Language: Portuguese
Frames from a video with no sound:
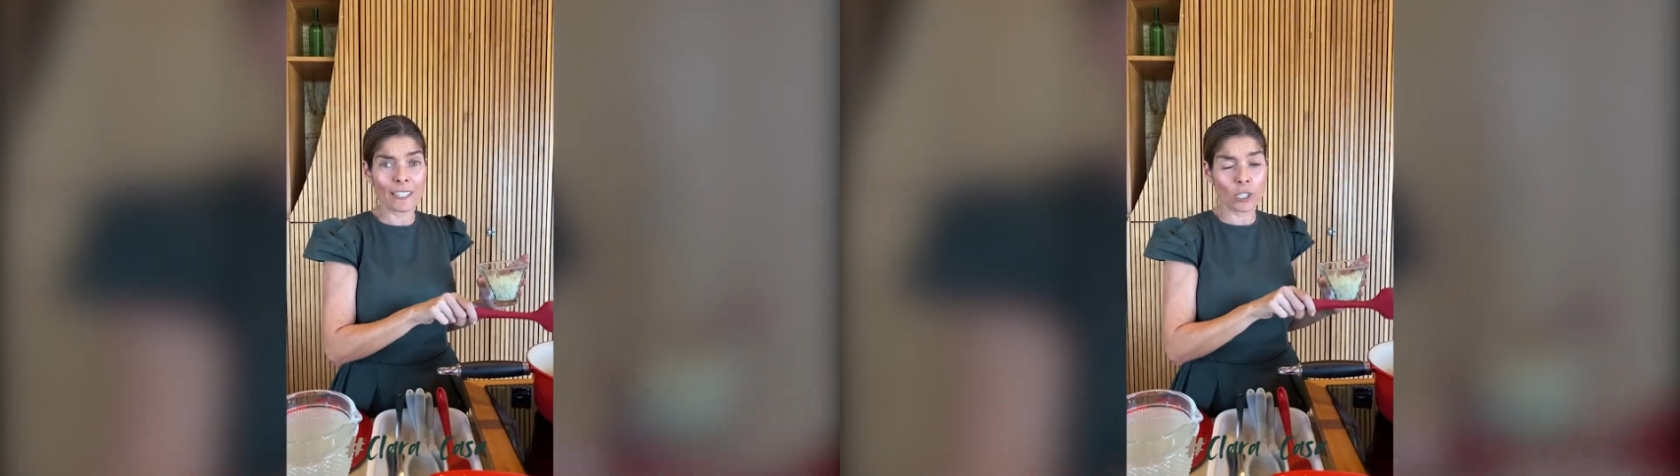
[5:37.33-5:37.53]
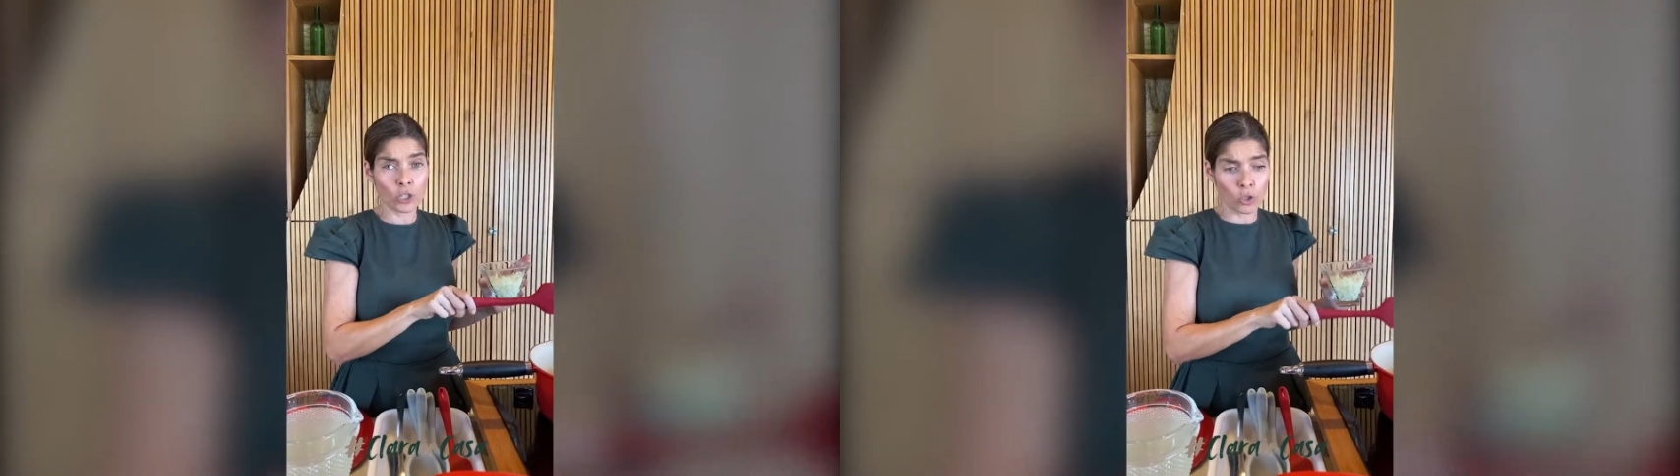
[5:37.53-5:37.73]

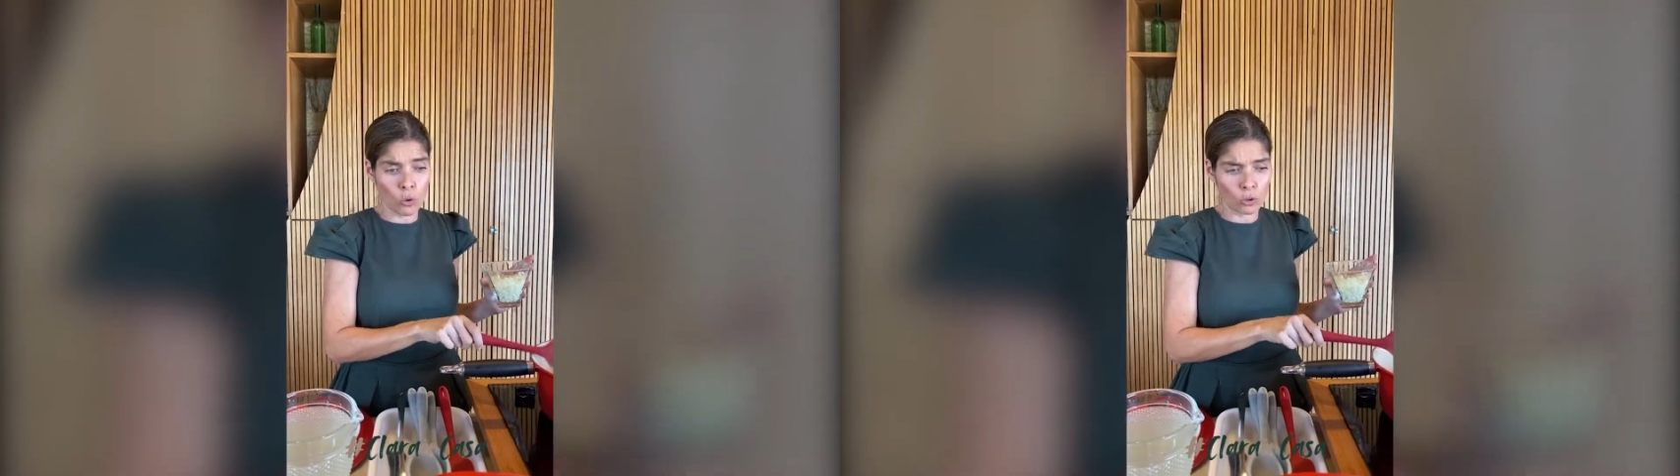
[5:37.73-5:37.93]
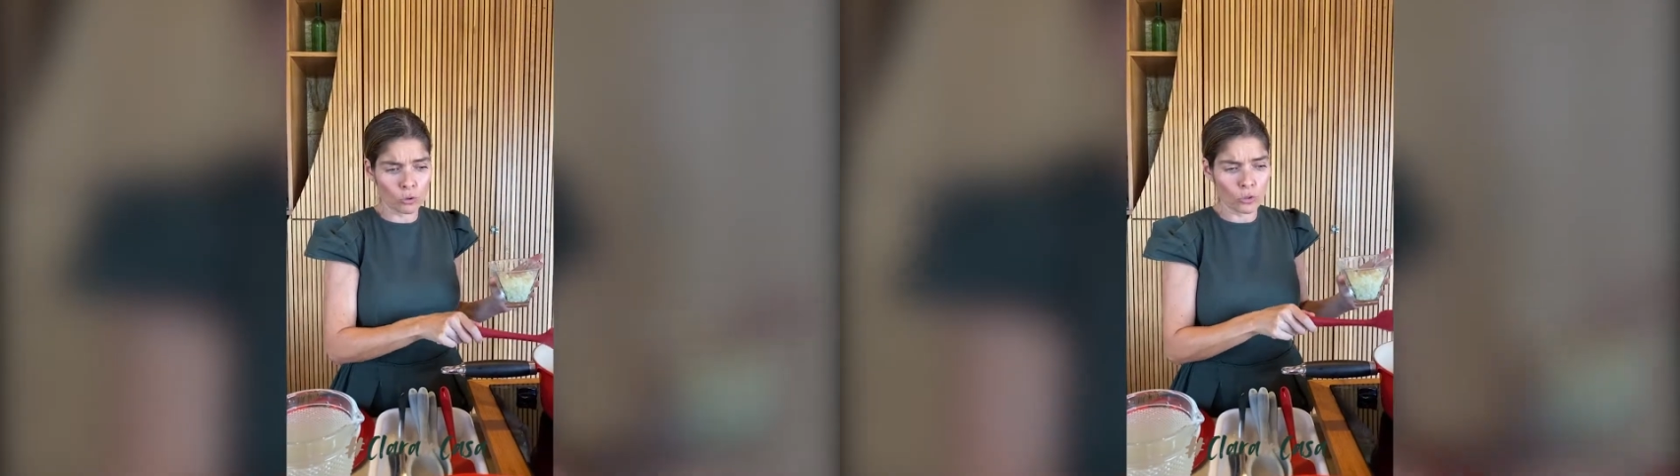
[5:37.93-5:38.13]

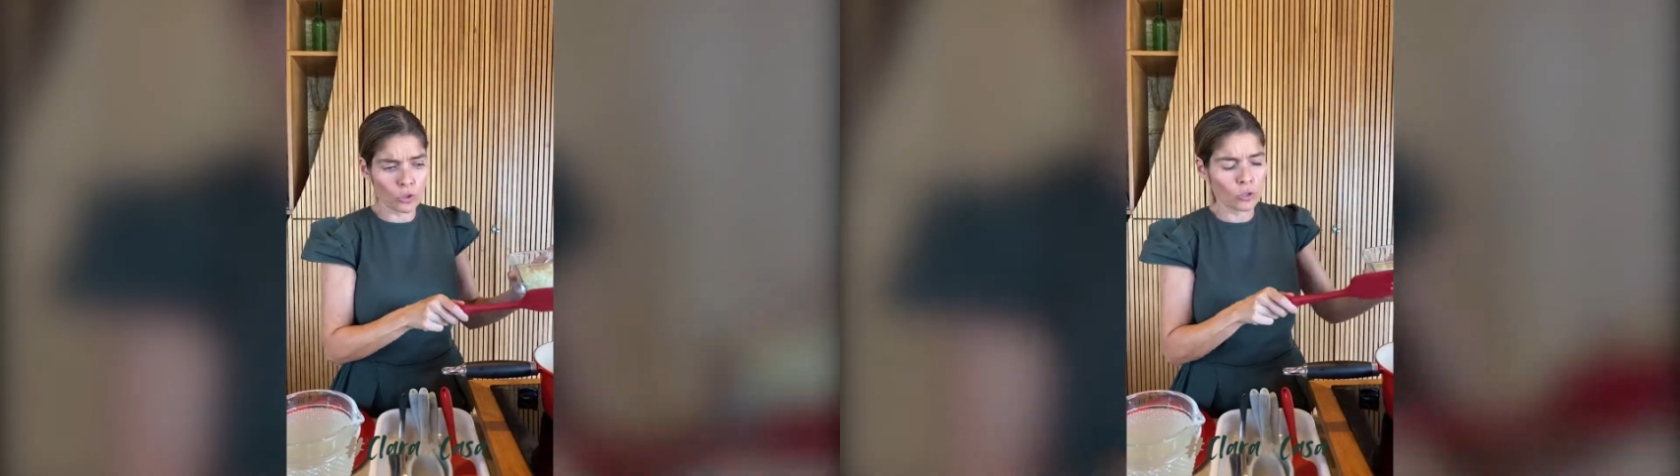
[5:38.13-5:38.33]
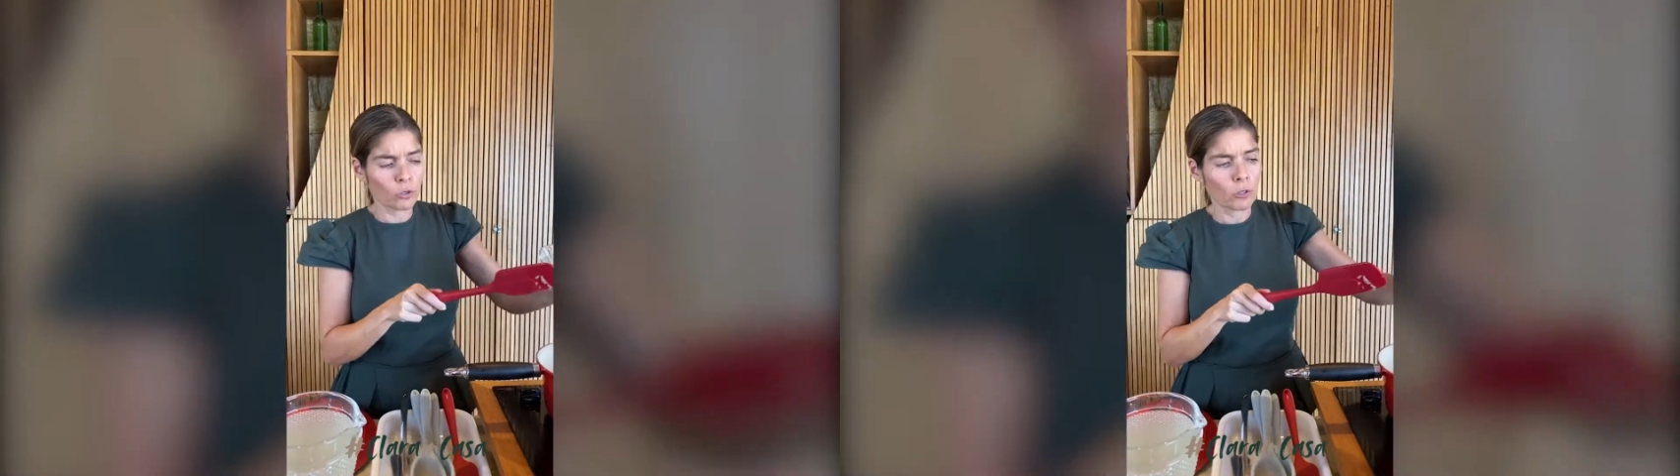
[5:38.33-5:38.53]
faz
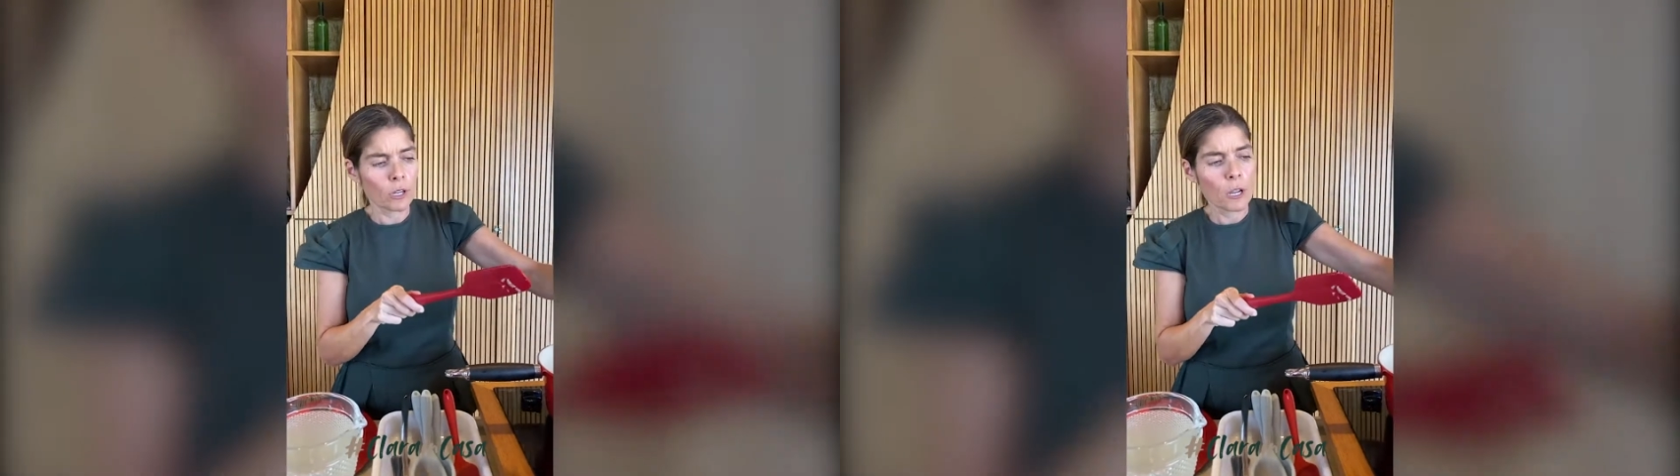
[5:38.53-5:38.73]
todos.